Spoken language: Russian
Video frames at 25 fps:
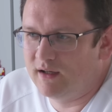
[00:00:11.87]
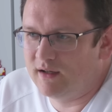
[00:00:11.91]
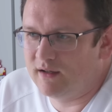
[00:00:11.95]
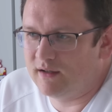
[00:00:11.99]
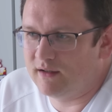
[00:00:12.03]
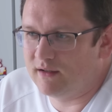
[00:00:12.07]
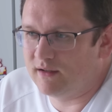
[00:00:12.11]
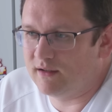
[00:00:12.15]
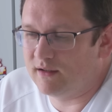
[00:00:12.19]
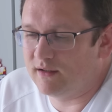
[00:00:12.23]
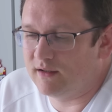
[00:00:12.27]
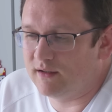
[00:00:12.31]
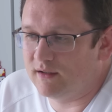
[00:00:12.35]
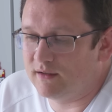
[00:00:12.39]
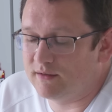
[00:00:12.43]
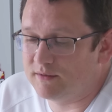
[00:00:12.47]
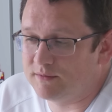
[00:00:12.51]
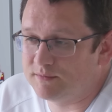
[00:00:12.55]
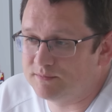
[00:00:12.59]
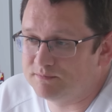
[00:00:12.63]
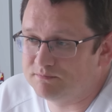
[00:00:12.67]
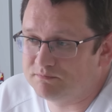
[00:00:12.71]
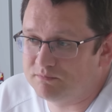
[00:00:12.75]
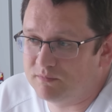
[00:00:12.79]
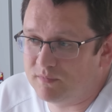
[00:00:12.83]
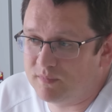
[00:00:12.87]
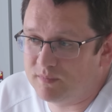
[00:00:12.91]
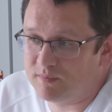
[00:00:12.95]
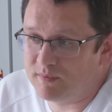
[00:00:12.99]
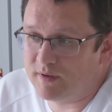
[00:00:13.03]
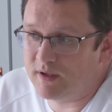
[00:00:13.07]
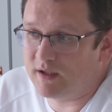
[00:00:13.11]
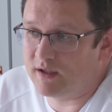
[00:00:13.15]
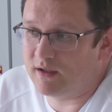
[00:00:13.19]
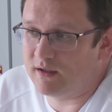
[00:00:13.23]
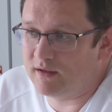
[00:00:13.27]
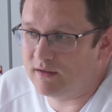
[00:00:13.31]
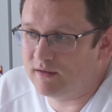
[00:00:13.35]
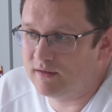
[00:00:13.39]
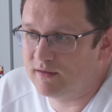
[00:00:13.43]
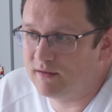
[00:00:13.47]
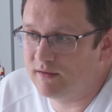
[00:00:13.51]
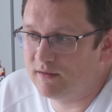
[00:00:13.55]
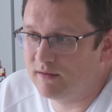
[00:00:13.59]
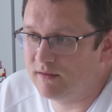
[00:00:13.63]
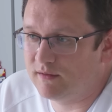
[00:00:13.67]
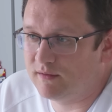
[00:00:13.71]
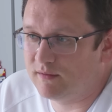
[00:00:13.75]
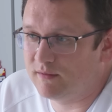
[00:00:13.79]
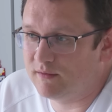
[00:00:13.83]
Эм, я
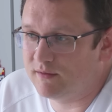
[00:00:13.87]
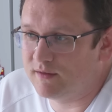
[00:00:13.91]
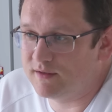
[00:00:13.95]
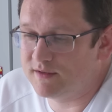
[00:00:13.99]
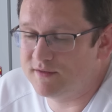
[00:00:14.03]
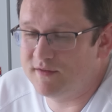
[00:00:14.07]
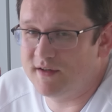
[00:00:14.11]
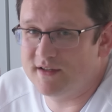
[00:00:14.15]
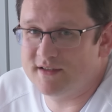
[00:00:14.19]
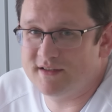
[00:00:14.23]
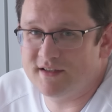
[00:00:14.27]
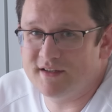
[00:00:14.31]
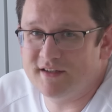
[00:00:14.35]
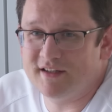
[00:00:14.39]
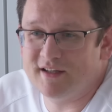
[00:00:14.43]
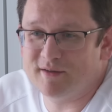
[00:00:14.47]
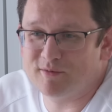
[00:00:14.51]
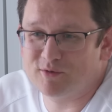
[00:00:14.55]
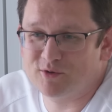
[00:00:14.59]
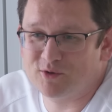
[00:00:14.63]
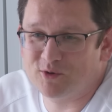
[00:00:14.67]
известен тем,